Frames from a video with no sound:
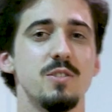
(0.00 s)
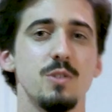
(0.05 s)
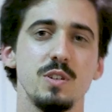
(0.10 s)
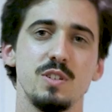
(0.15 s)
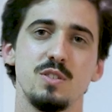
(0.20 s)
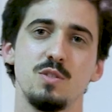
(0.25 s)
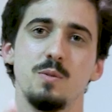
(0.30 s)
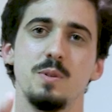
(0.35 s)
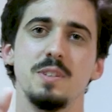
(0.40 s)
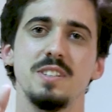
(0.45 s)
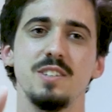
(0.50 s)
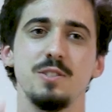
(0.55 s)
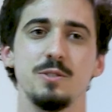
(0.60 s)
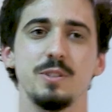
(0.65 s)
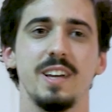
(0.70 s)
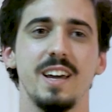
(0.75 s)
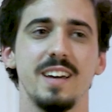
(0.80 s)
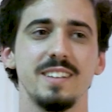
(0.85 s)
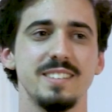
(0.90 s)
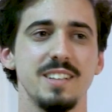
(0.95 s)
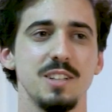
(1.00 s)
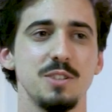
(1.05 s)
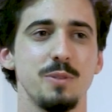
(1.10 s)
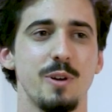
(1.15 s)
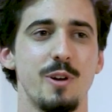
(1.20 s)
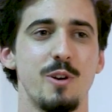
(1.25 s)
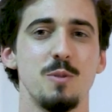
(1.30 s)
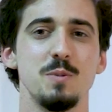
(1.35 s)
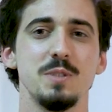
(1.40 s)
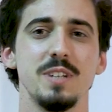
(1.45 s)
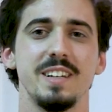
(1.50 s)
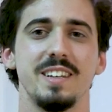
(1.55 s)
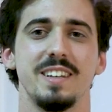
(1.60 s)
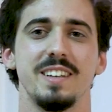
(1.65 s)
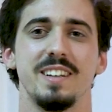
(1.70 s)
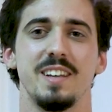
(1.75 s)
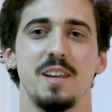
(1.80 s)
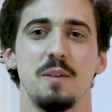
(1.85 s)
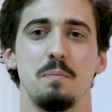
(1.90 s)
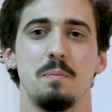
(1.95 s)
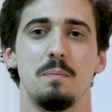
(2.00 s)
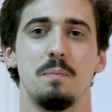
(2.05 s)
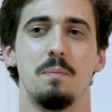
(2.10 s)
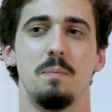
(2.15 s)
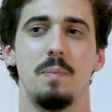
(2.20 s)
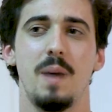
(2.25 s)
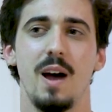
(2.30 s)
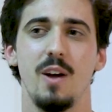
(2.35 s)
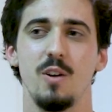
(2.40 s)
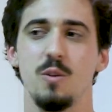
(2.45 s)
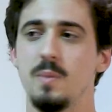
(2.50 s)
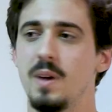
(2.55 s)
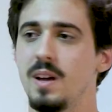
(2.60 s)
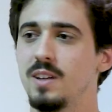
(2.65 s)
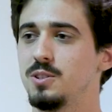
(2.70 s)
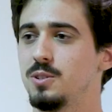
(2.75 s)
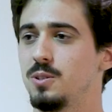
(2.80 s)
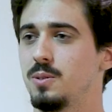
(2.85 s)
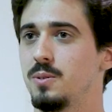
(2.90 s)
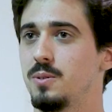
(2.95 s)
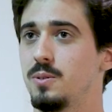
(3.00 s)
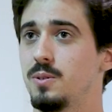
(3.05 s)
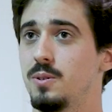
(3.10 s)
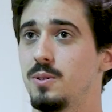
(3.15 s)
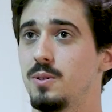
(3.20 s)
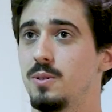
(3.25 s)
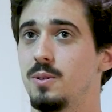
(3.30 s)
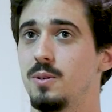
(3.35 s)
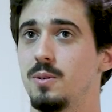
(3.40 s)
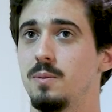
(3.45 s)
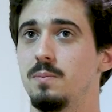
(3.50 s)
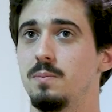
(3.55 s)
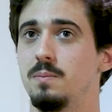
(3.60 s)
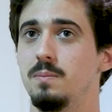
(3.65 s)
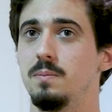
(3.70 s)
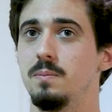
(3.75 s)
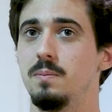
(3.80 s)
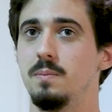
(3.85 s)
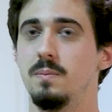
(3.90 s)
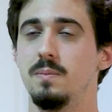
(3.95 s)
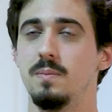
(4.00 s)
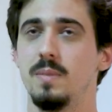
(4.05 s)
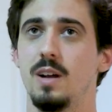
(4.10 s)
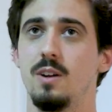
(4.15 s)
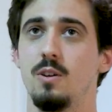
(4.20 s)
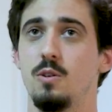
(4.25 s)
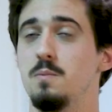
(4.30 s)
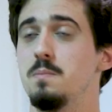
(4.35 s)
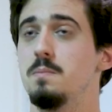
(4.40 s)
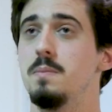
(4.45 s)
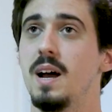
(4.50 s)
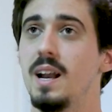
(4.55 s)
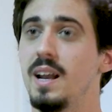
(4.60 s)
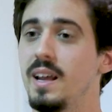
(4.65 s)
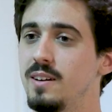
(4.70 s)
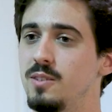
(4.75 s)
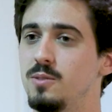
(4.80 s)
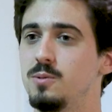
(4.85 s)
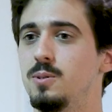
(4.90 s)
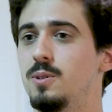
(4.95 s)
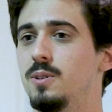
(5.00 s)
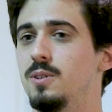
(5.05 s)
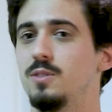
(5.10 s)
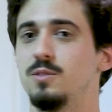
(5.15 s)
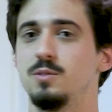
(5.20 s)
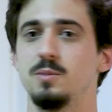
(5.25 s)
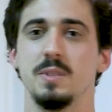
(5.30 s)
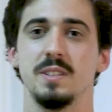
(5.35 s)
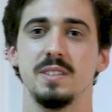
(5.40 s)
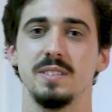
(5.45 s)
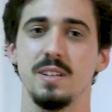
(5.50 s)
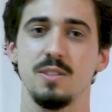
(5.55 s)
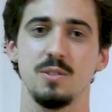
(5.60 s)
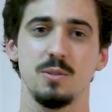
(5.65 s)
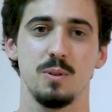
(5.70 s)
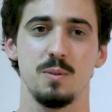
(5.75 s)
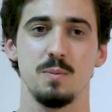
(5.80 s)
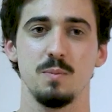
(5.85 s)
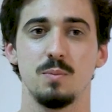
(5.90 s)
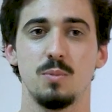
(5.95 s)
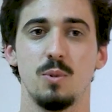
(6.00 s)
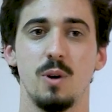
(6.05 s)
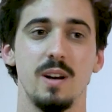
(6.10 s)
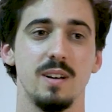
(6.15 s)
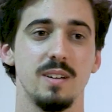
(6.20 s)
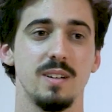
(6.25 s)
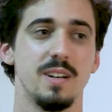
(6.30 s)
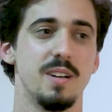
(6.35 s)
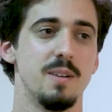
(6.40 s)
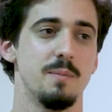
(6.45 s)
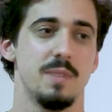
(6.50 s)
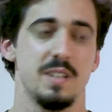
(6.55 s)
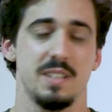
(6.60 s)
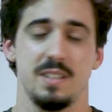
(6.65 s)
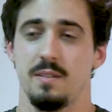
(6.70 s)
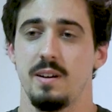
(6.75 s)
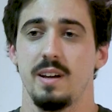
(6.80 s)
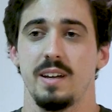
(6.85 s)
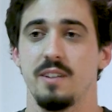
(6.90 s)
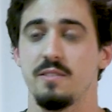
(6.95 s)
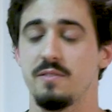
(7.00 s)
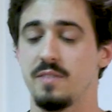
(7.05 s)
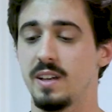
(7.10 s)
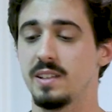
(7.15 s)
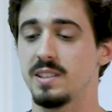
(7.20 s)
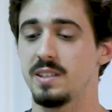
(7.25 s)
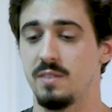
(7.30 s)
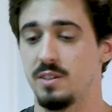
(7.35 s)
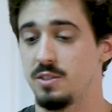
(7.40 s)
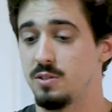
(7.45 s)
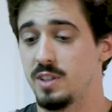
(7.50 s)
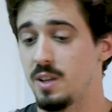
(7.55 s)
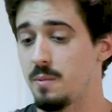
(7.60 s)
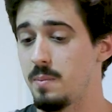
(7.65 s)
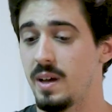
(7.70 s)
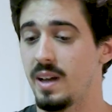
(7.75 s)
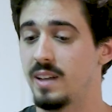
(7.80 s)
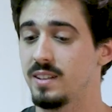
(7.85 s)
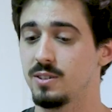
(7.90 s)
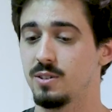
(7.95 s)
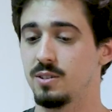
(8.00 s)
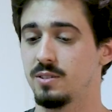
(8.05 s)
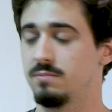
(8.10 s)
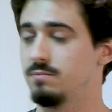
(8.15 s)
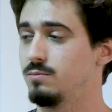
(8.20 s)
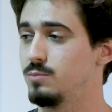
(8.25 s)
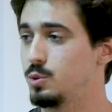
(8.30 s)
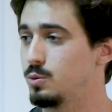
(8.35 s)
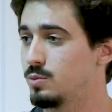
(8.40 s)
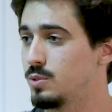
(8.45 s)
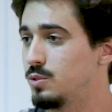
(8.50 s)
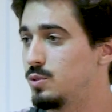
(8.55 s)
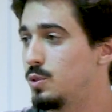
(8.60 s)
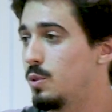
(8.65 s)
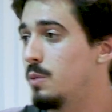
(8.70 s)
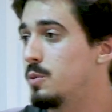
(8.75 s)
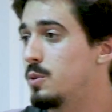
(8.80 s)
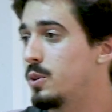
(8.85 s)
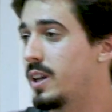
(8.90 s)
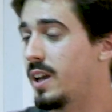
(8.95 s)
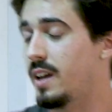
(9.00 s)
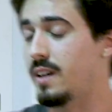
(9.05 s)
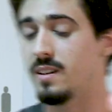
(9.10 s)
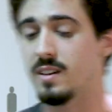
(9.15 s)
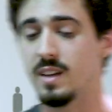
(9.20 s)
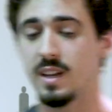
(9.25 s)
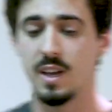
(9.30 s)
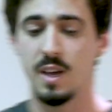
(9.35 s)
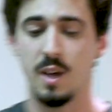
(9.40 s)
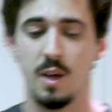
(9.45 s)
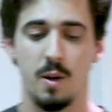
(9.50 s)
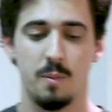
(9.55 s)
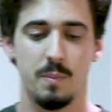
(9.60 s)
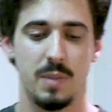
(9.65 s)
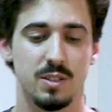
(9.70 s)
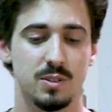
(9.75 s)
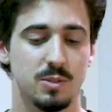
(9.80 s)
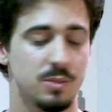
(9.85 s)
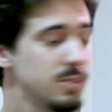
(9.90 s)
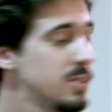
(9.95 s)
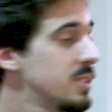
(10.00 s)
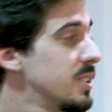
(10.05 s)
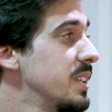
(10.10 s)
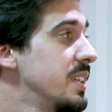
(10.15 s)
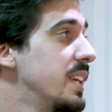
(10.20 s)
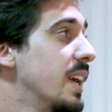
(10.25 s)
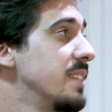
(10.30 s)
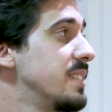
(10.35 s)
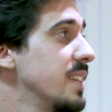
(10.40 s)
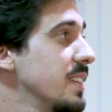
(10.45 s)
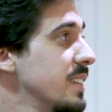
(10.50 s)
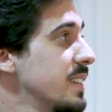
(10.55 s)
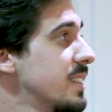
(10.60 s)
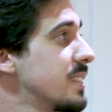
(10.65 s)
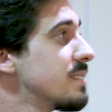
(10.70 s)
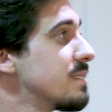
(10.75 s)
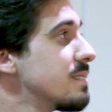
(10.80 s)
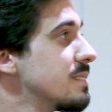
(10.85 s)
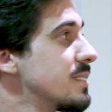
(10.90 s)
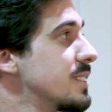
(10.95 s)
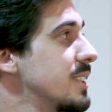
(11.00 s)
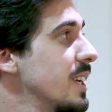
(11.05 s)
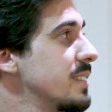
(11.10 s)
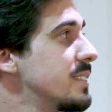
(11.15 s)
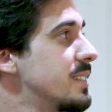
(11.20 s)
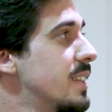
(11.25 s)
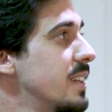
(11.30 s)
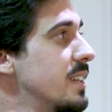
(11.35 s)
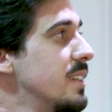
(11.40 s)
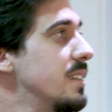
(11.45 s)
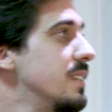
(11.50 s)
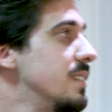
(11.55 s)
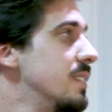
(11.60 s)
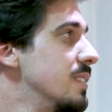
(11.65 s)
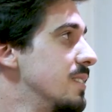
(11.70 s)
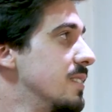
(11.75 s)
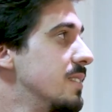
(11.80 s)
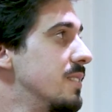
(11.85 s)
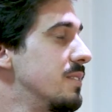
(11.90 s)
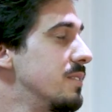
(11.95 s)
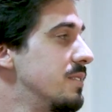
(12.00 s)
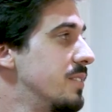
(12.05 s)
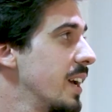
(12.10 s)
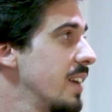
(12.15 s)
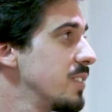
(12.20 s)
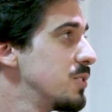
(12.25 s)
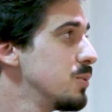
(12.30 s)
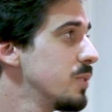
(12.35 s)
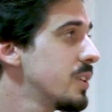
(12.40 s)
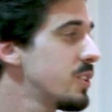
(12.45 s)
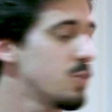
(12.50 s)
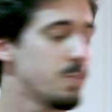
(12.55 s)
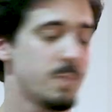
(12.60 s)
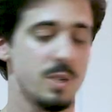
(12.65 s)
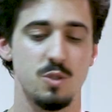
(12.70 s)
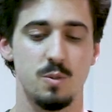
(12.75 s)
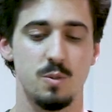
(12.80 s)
sûr, si vous mettez ce caractère sur un objet qui n'est pas humain, genre une, euh, alors une baleine, ou euh, vous mettez ça sur une poêle, bah, ça va rien faire, ça va juste apparaître sous forme de carré. Par contre, il y a certaines versions qui ne sont pas